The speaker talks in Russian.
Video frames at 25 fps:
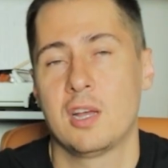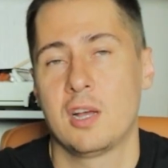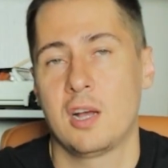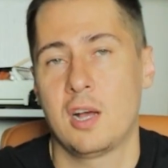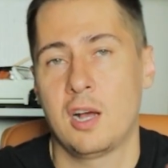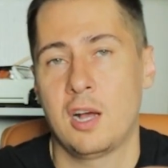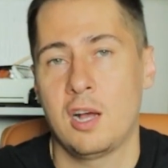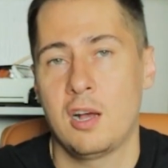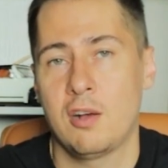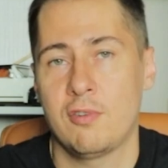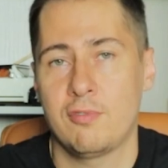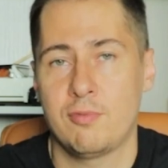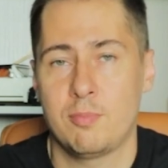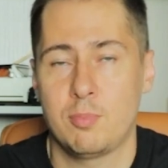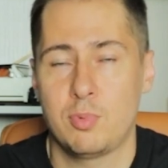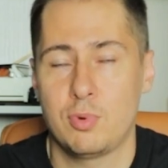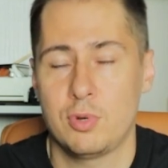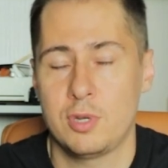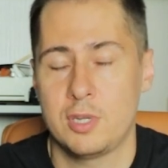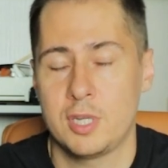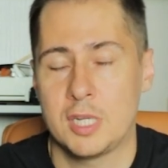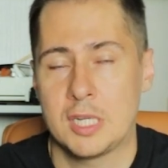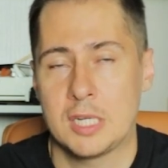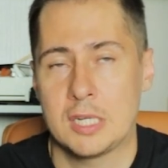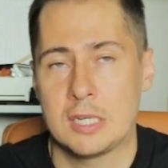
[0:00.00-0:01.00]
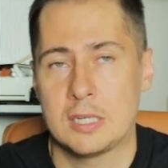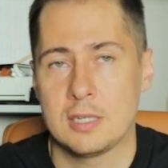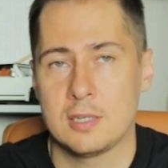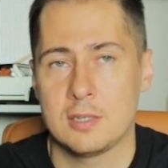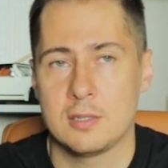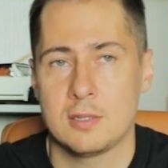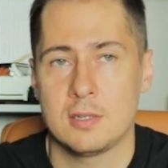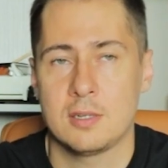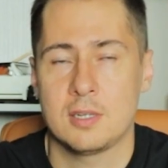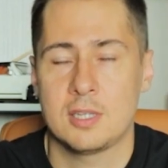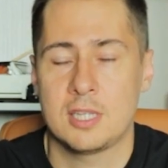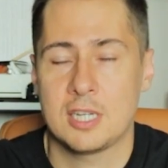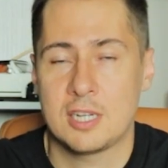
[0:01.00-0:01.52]
А в более
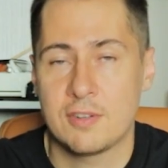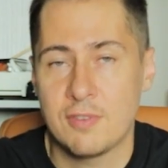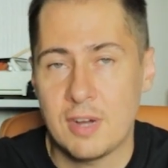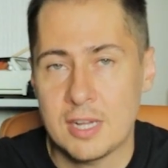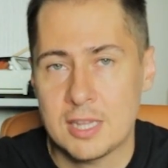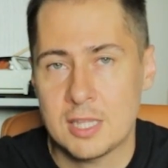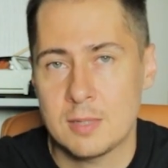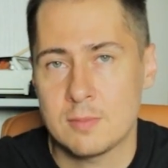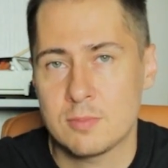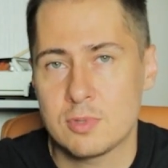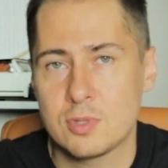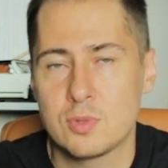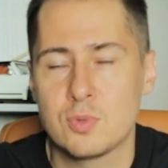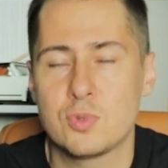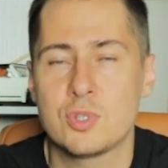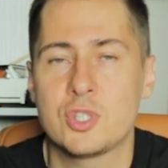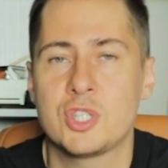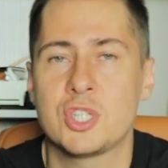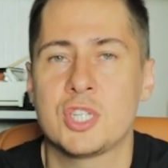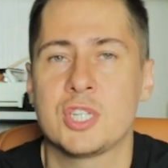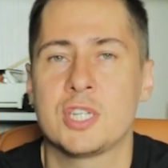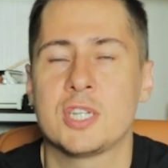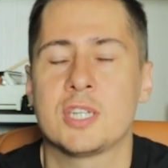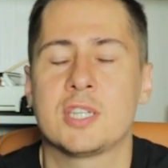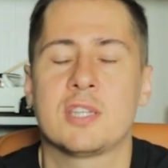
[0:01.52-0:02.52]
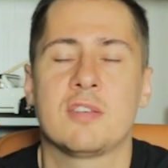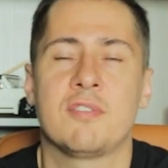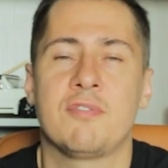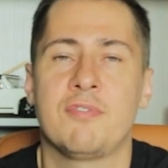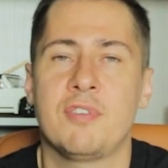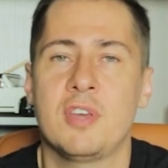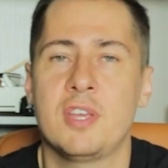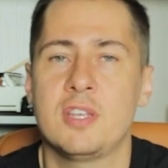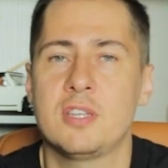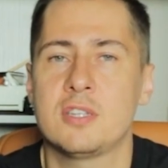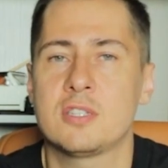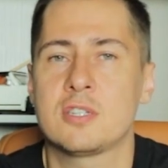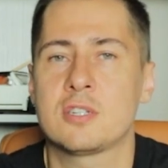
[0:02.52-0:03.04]
а, адекватном случае это
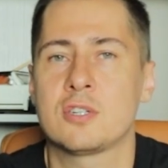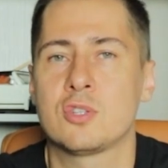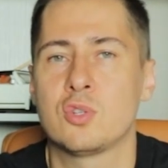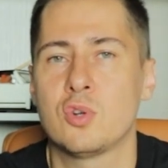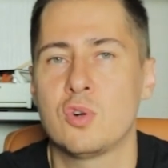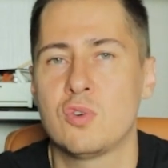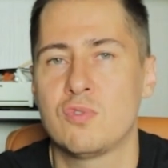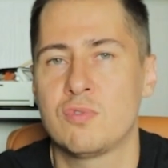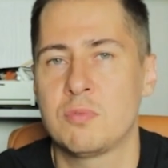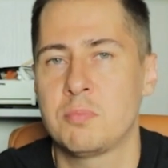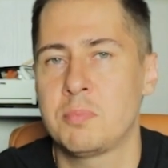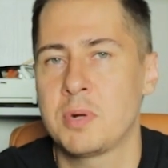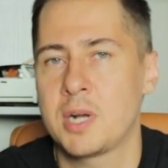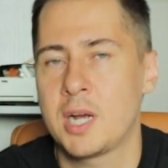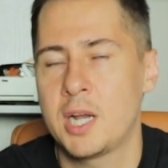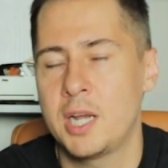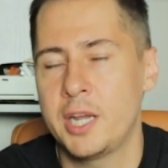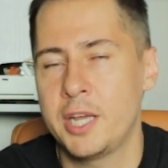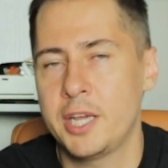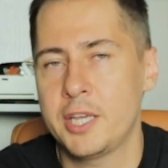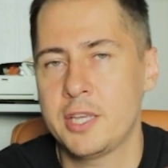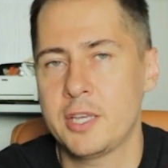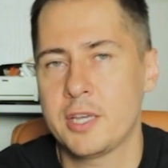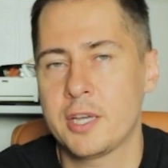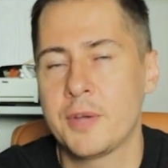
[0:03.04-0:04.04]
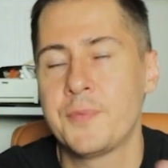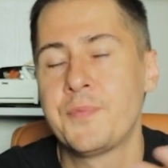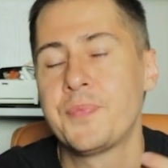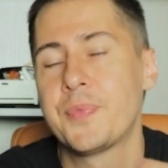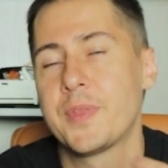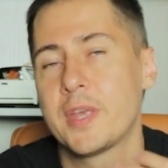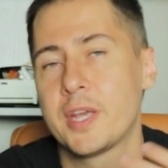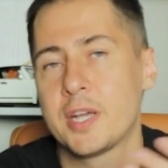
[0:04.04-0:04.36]
венинг нового поколения,